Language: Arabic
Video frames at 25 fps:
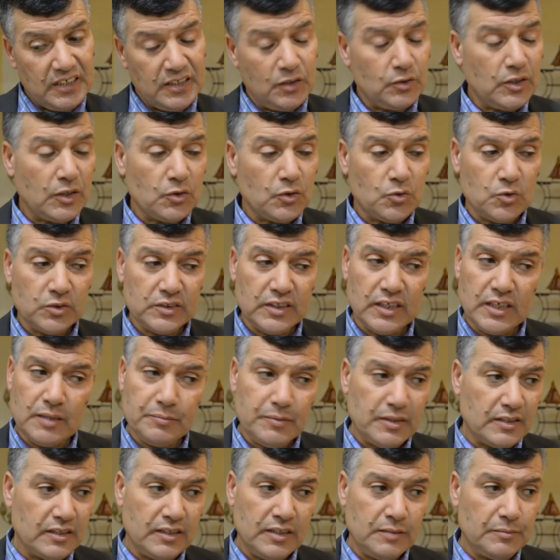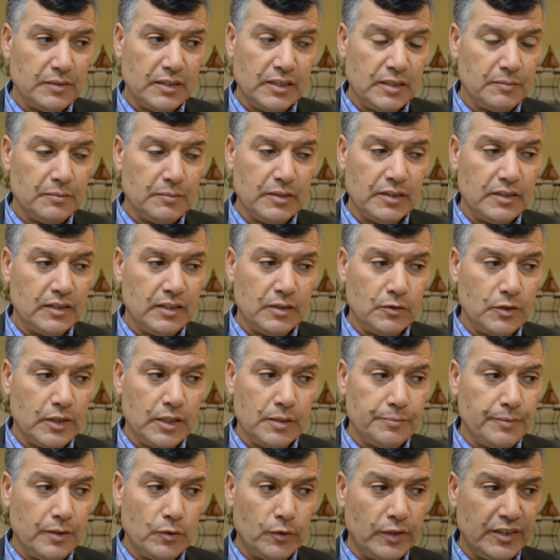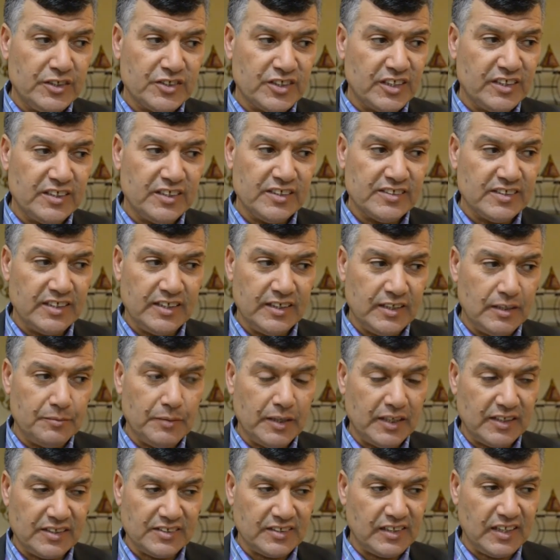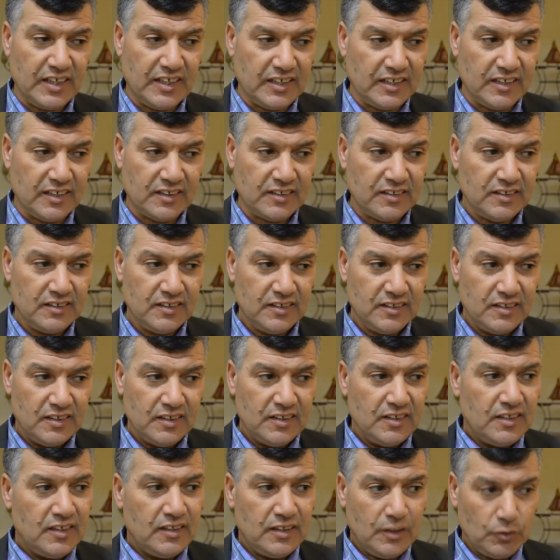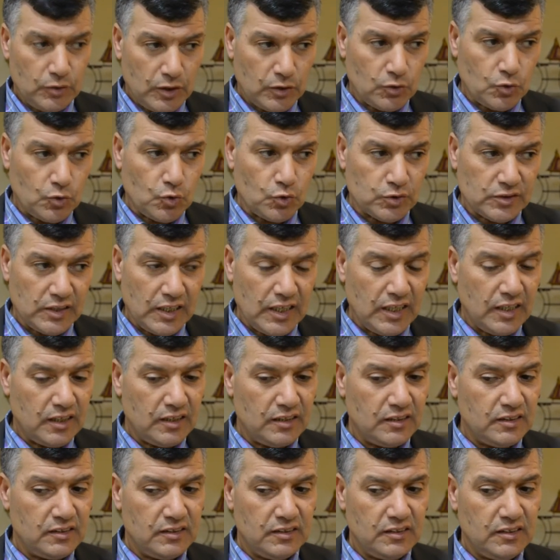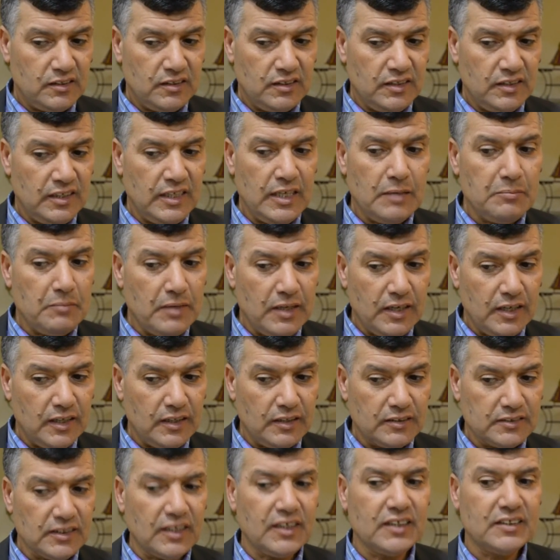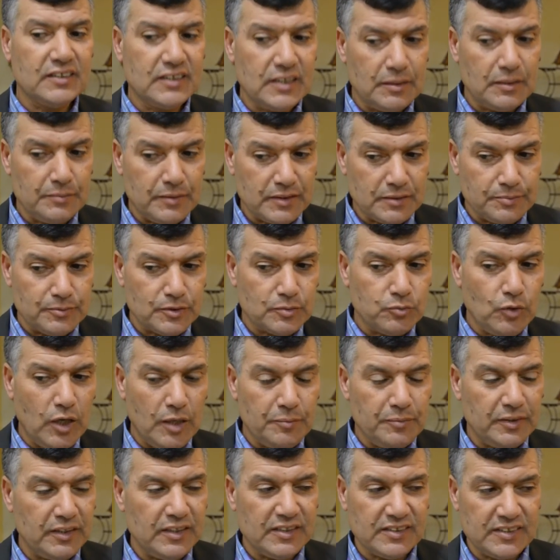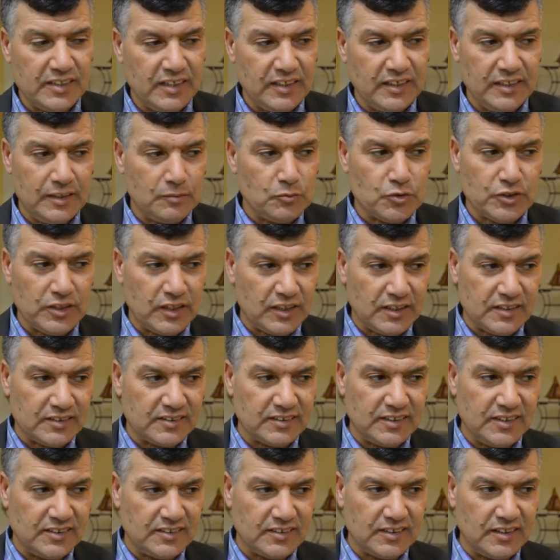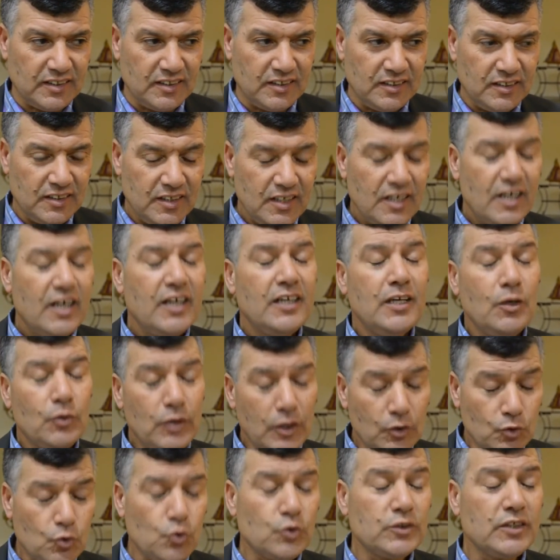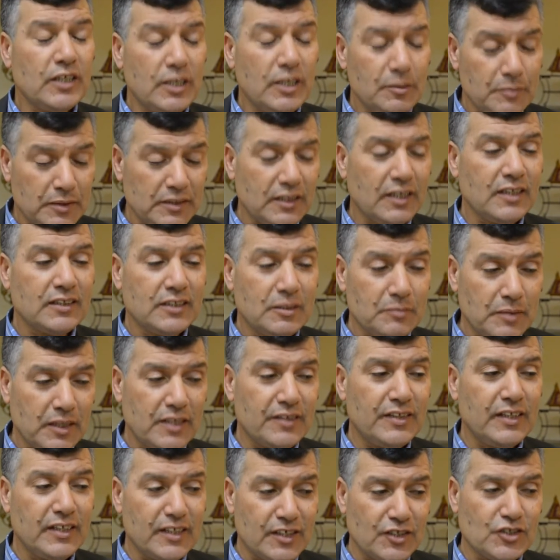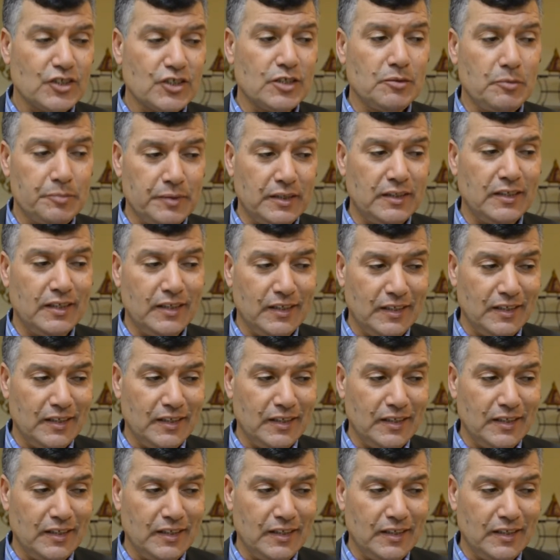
لولا الكوطا لما لما لما ولجنا النساء الى مراكز القرار لولا الكوطا لما تقدمت مجموعة من النساء إلى المشاركة السياسية لولا الكوطة لما تقدم كذلك الشباب إلى